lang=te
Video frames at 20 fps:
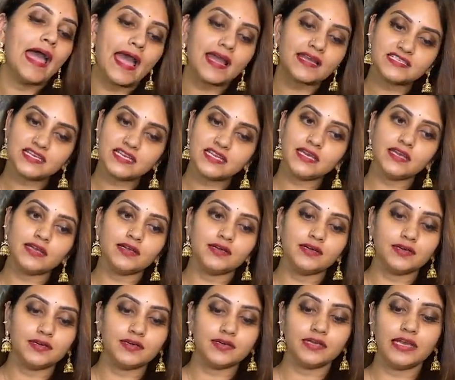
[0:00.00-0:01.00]
యాక్చువల్లీ
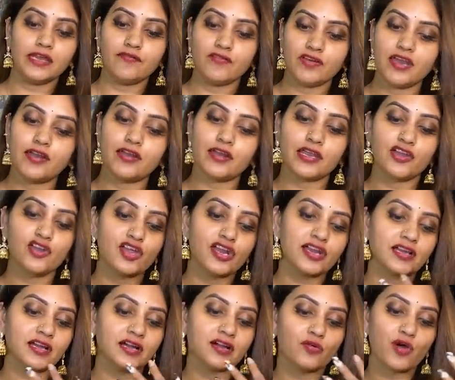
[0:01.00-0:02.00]
uh, ఇవి నేను
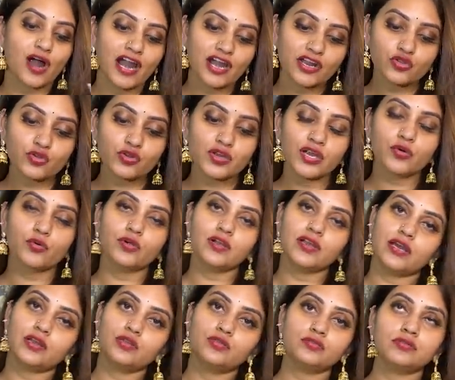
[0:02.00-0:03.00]
రెగ్యులర్గా వాడుతూనే
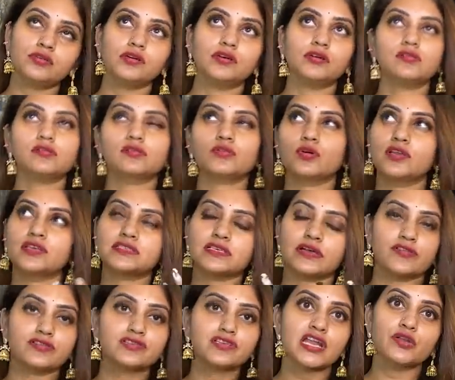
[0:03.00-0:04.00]
ఉంటాను uh, కొన్ని
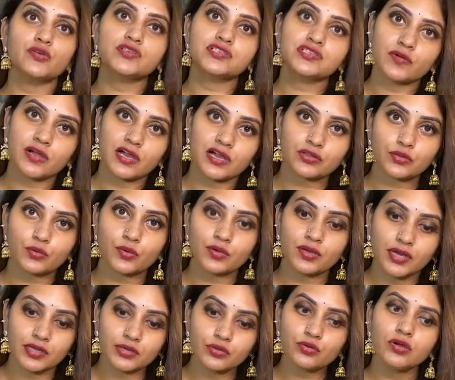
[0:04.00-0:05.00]
సంవత్సరాల నుంచి వాడుతూ
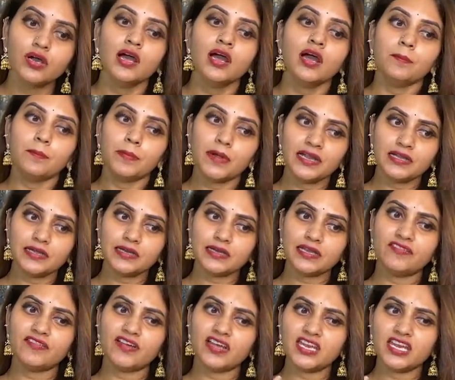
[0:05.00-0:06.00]
ఉన్నాను బట్
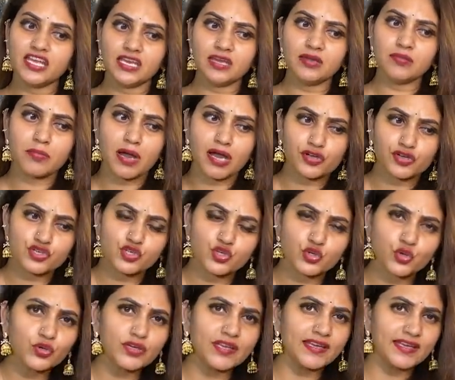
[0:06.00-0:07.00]
ఇవన్నీ మాకు
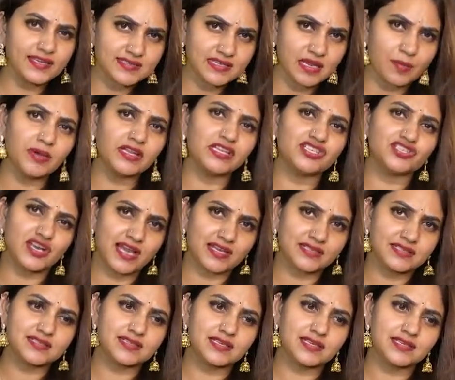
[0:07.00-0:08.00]
షూటింగ్కి సంబంధించిన
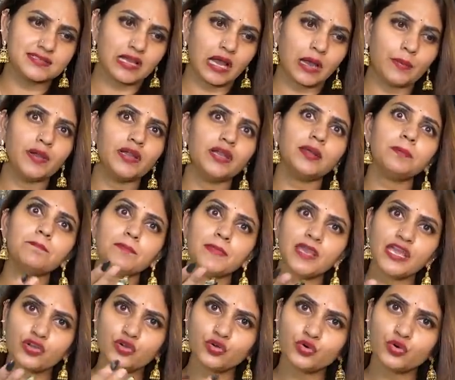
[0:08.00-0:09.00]
యాక్సెసరీస్ కాబట్టి
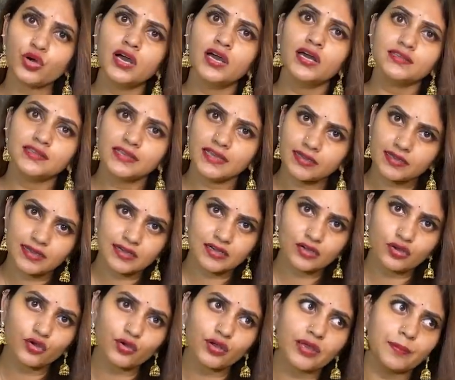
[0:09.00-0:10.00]
మీకు
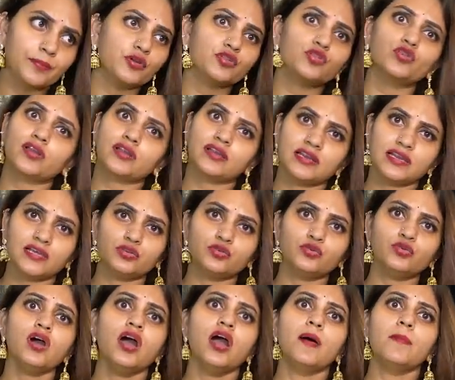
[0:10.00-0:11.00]
దగ్గరలో ఎప్పుడు దొరకలేదు
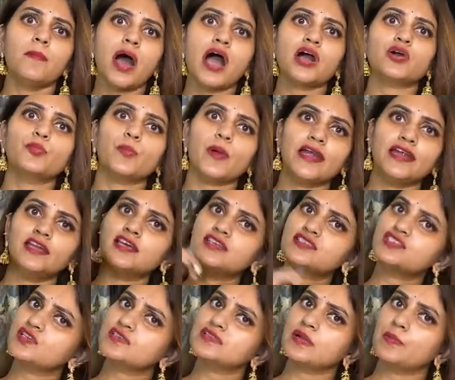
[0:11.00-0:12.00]
మాకు మా
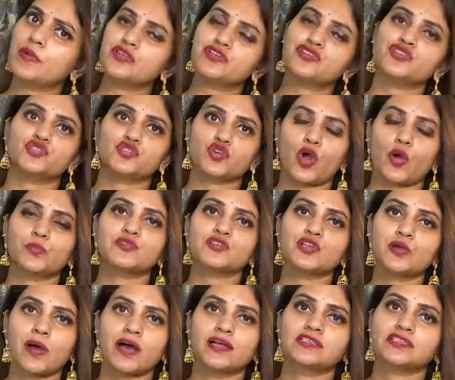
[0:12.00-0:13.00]
ఇండస్ట్రీకి సంబంధించిన
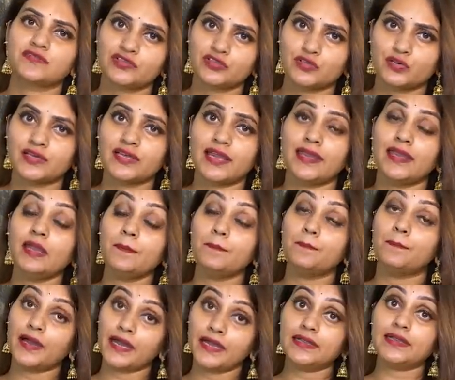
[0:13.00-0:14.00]
షాప్స్లో మాత్రమే దొరికాయి
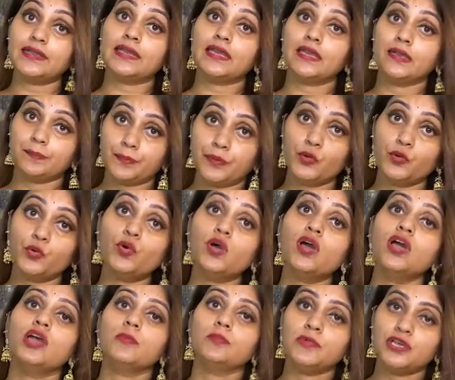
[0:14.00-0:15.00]
బట్ ఇప్పుడు
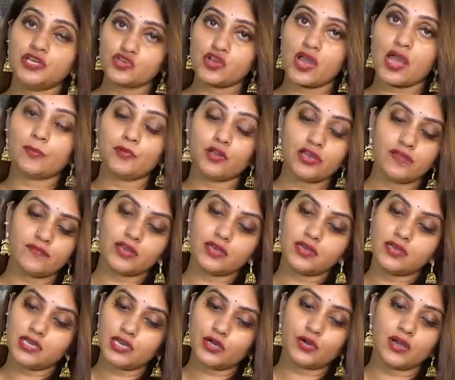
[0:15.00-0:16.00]
మీషో యాప్లో
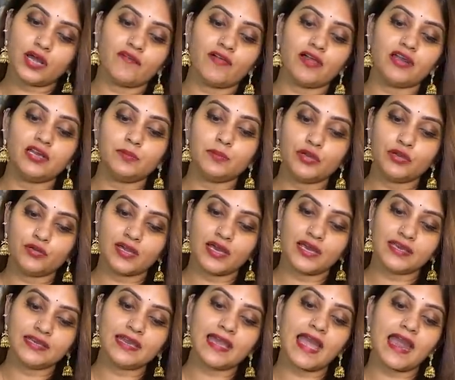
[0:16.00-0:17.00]
ఇవన్నీ కూడా అవైలబుల్
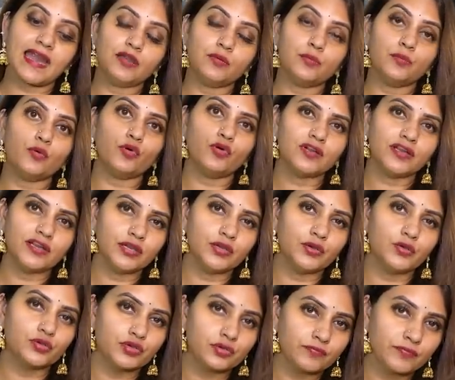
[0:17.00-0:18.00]
ఉన్నాయి అండ్ బోల్డ్ అనే
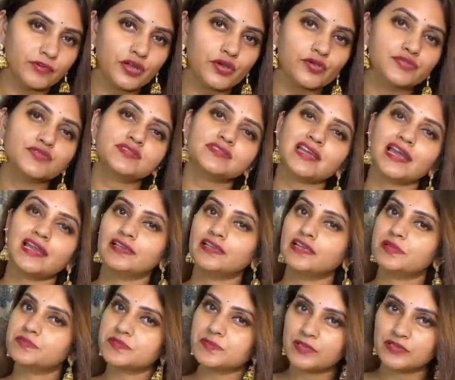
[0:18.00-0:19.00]
యూట్యూబ్ వీడియోస్ స్టైలింగ్
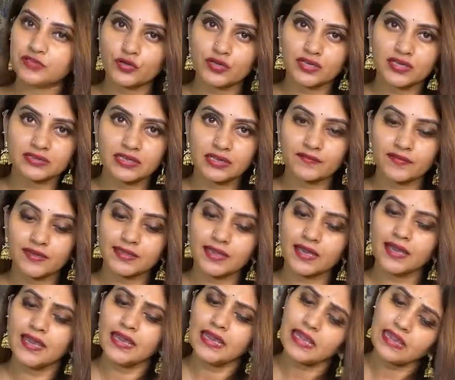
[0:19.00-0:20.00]
టిప్స్ మీకు దొరికిన తర్వాత
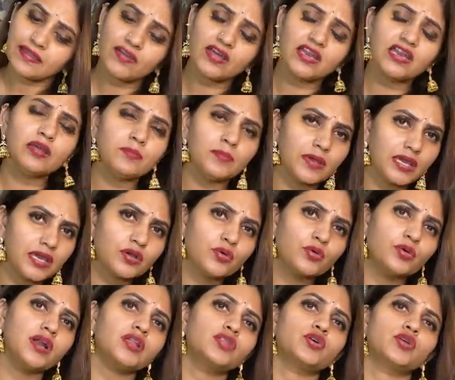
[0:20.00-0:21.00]
ఇవన్నీ మీకు
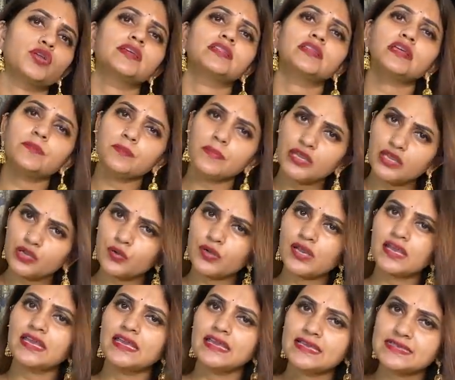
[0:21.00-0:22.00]
కూడా దొరికితే మీరు
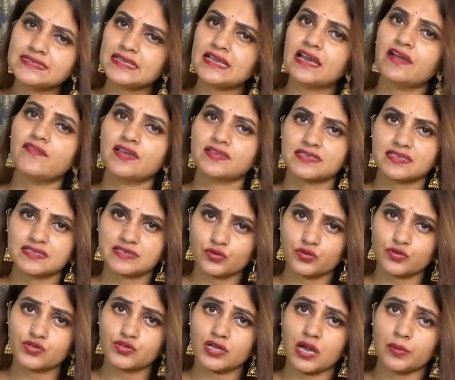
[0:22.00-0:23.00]
కూడా ఈజీగా
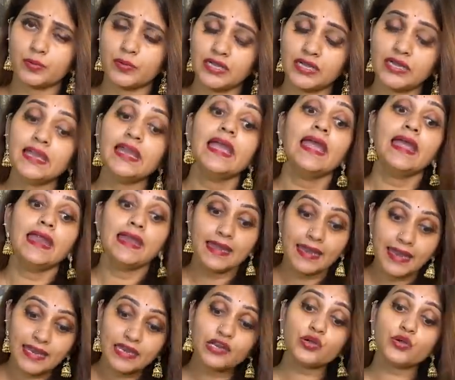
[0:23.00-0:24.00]
వేసేసుకోవచ్చు కాబట్టి
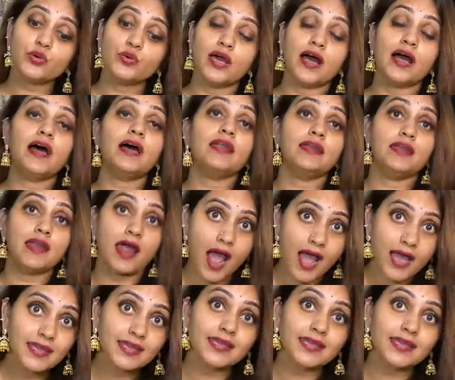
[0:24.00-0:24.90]
నేను కూడా నా